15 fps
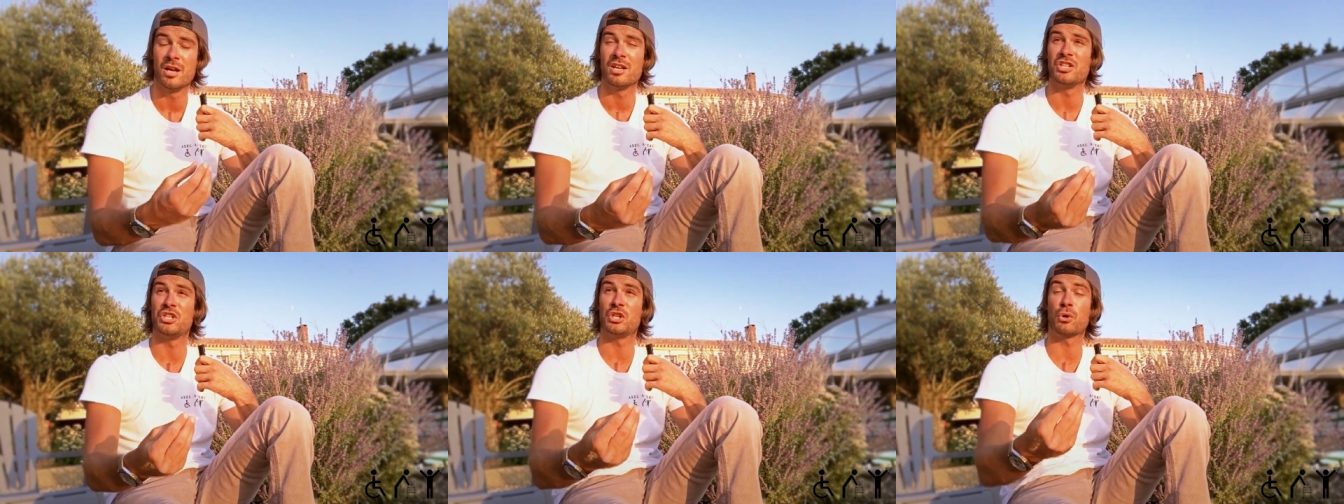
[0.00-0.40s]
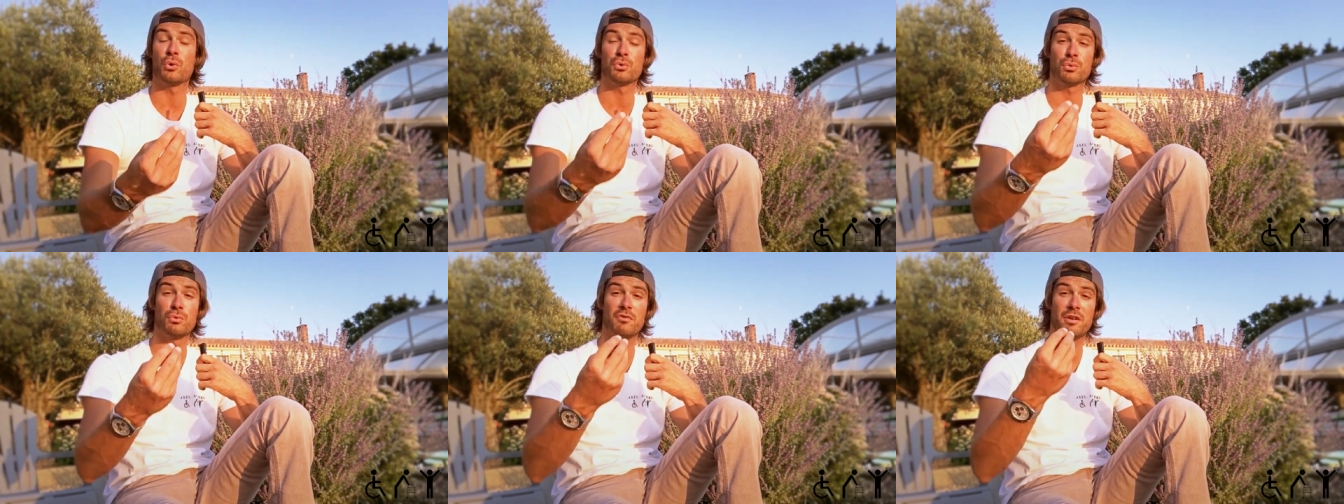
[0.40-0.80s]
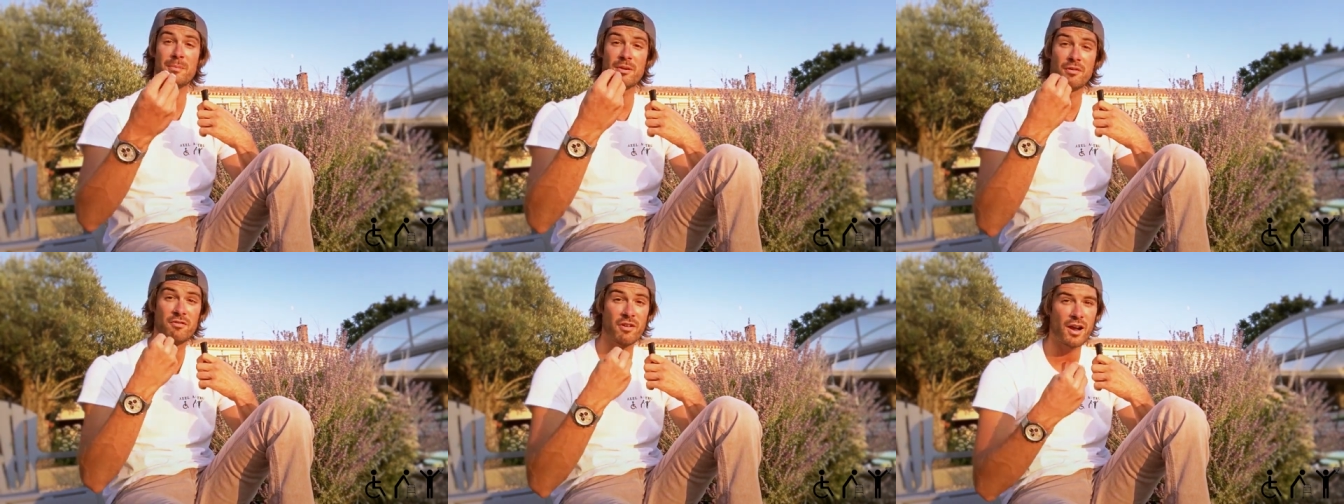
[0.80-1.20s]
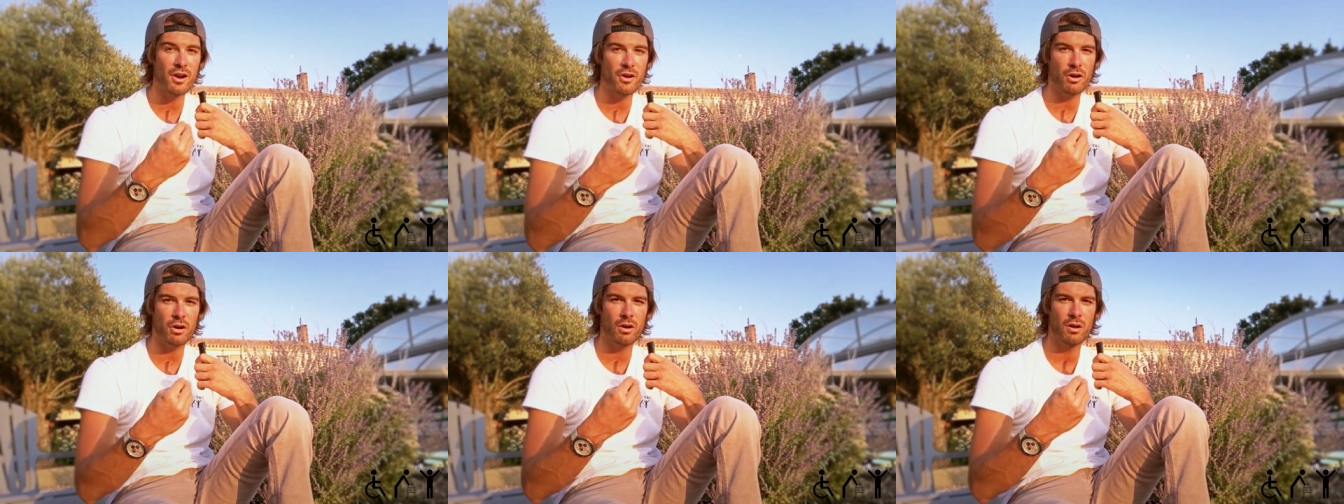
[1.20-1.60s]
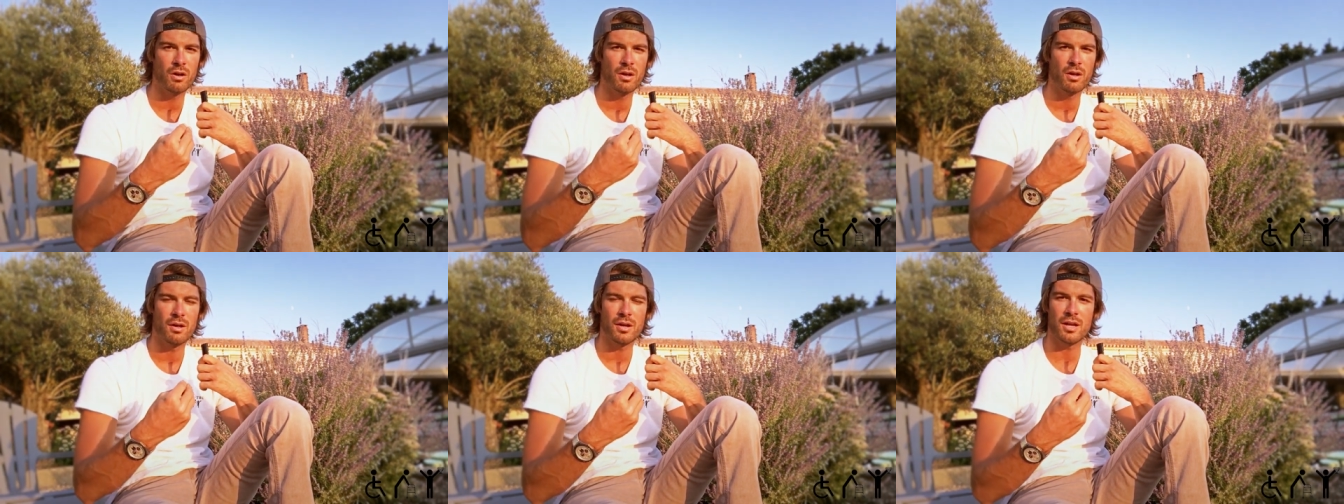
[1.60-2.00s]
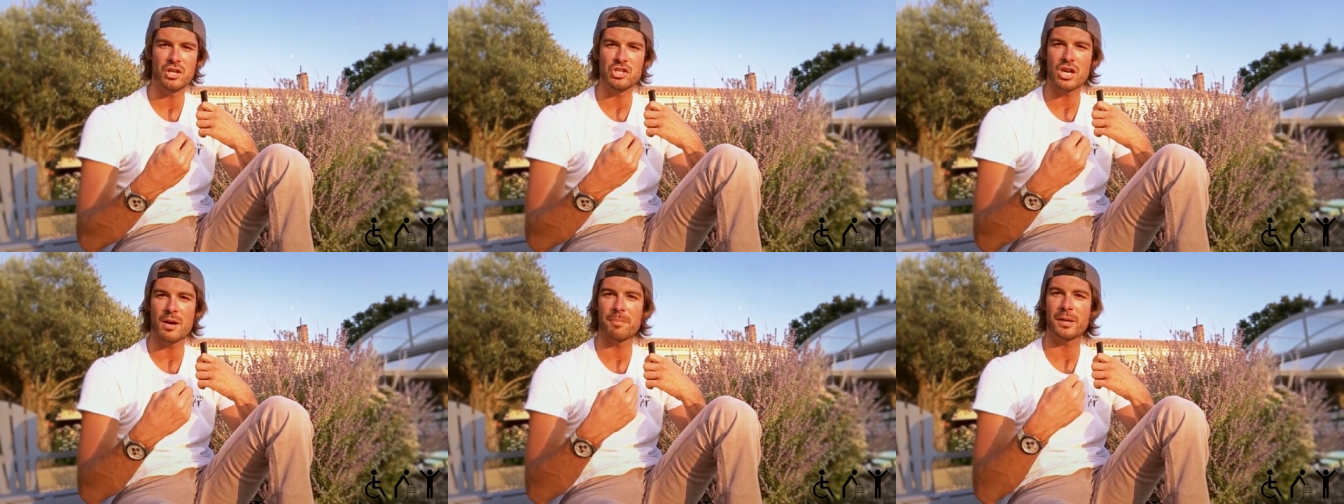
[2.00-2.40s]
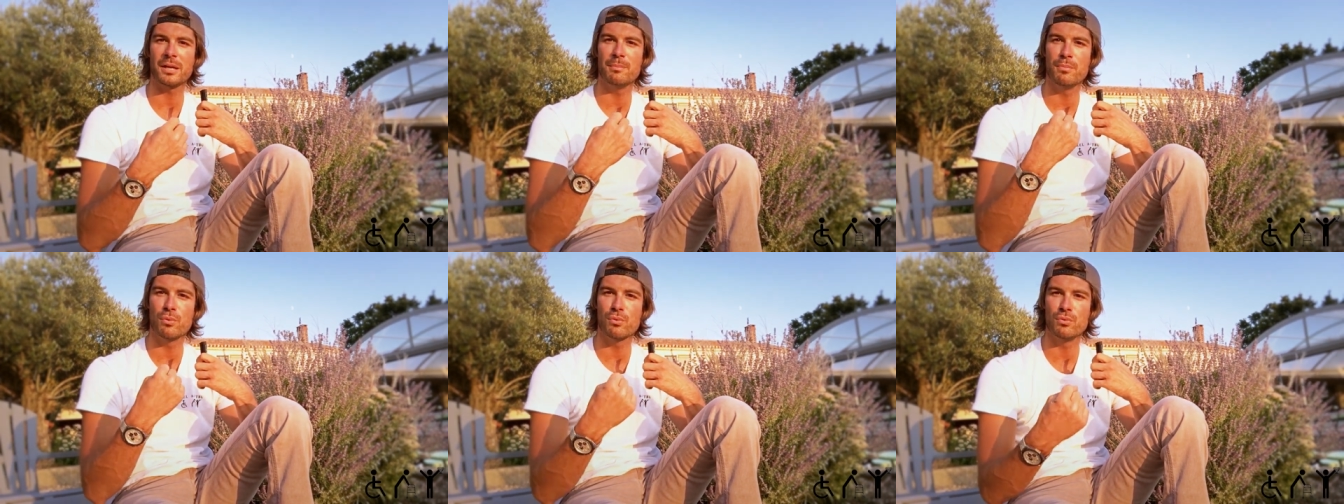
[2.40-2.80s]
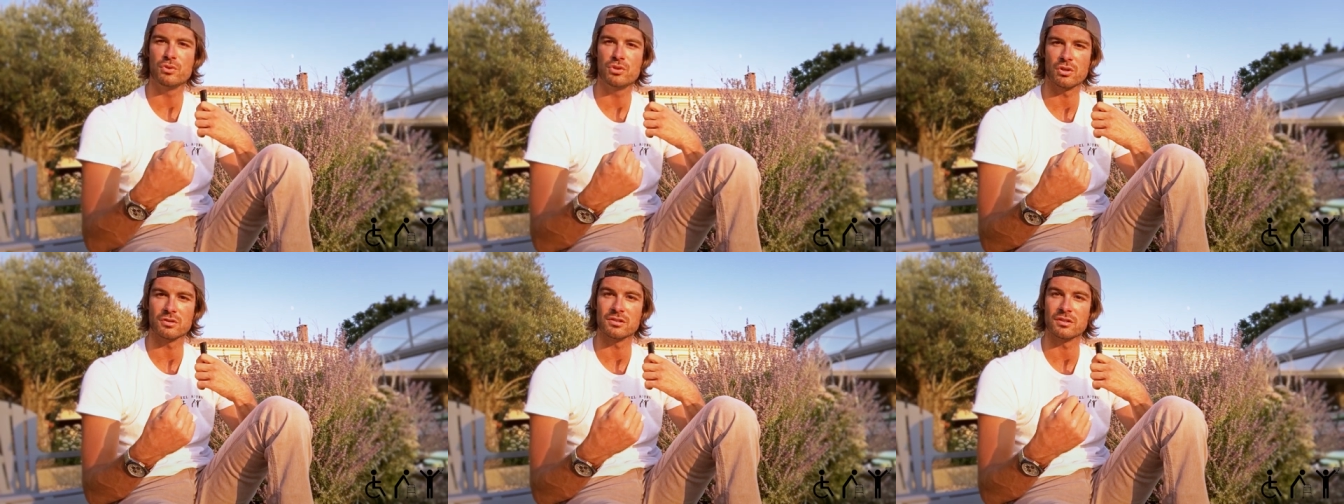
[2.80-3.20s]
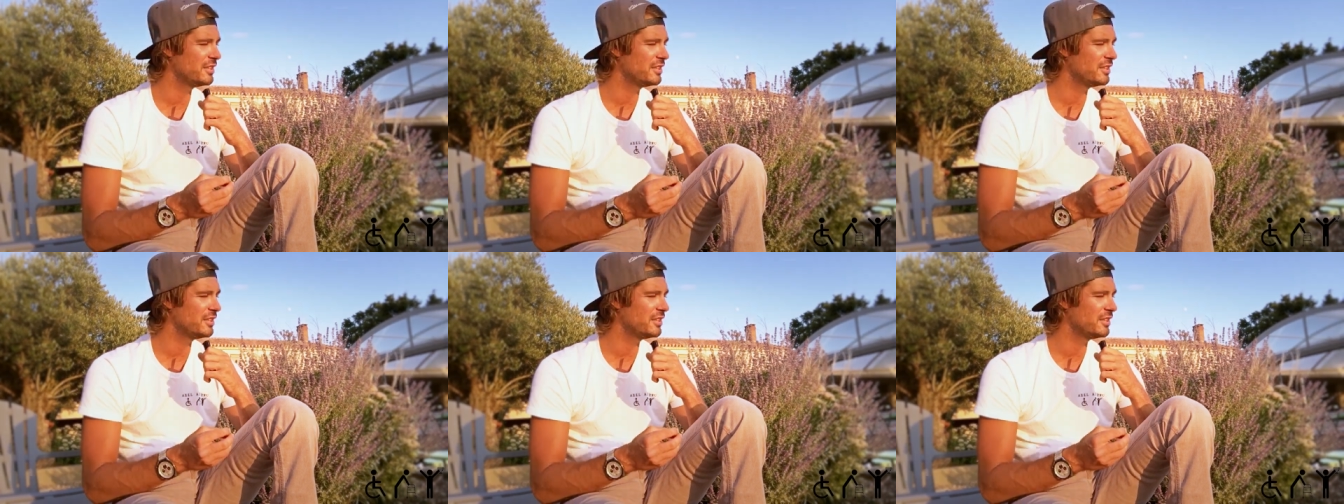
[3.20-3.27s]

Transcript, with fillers: j'ai retrouvé mes valeurs et j'ai appris beaucoup de choses.